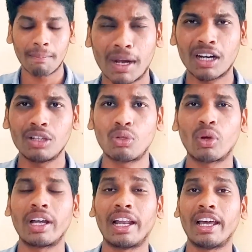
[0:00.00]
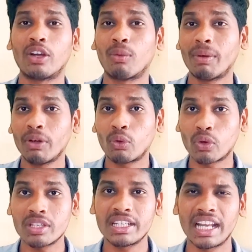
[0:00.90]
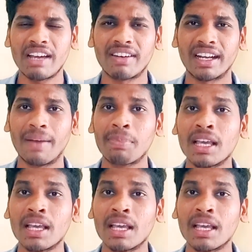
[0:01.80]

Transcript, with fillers: மக்கள் தொகையில் ரொம்பவே குறைஞ்சிட்டே வர